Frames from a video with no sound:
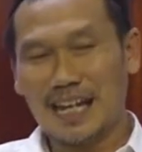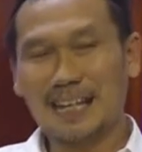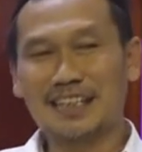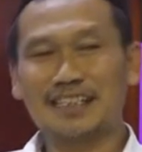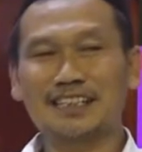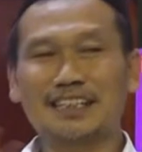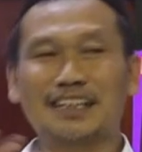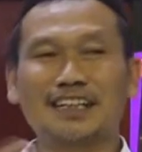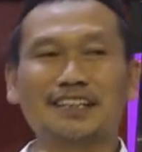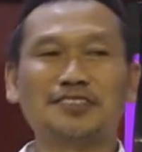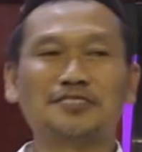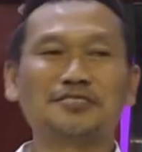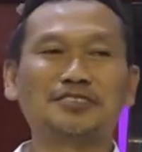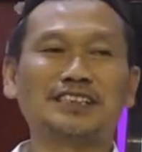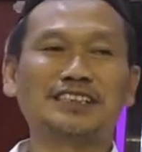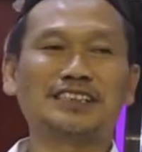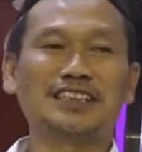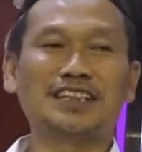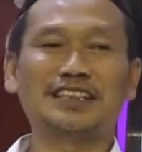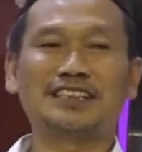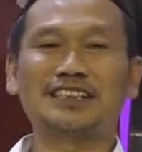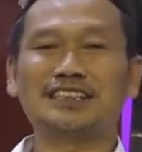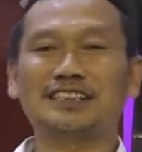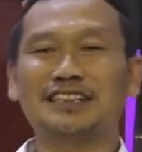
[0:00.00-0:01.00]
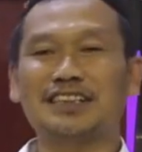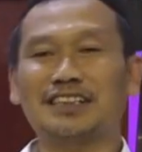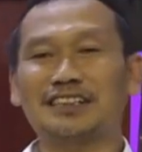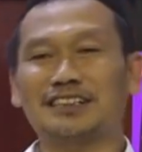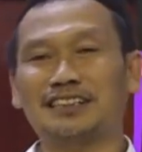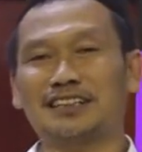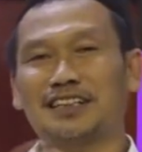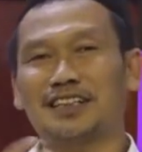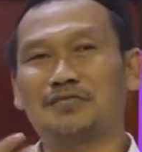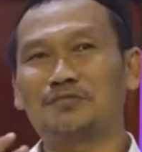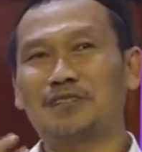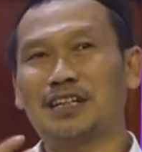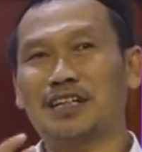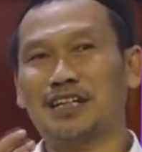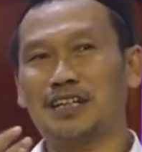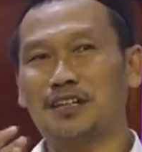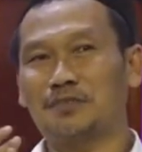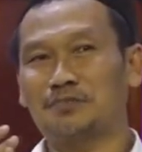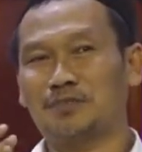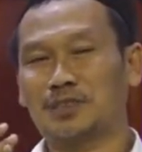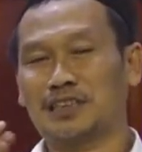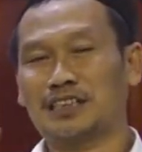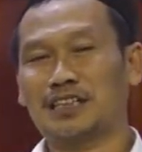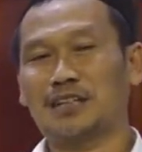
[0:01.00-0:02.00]
Andikan itu tidak disaktah
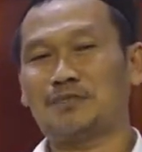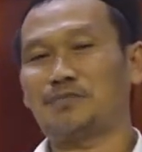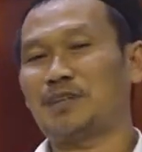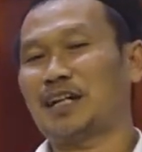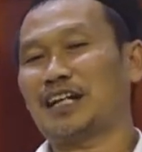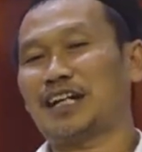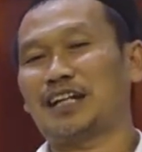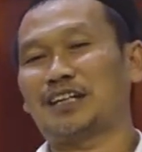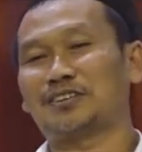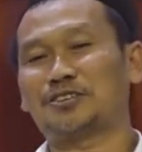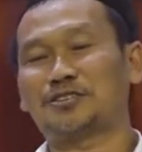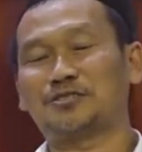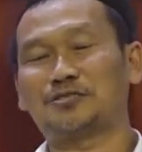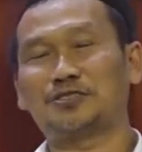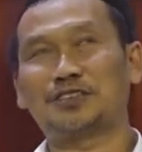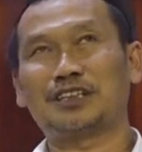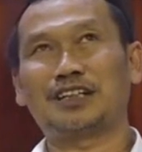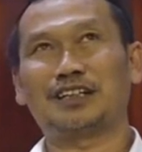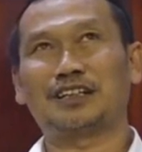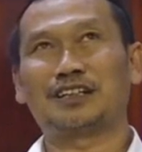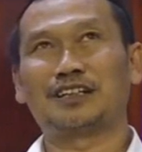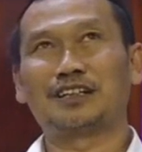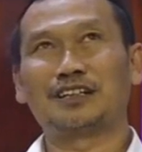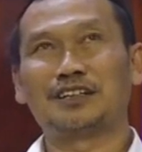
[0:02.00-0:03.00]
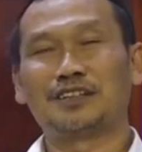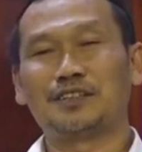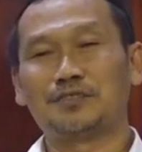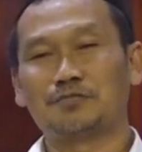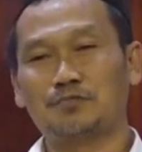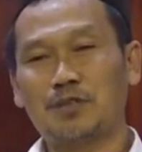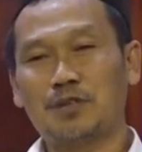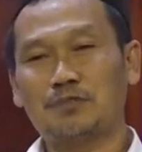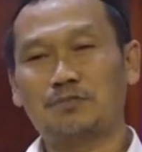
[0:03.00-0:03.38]
maka betapa kaconya.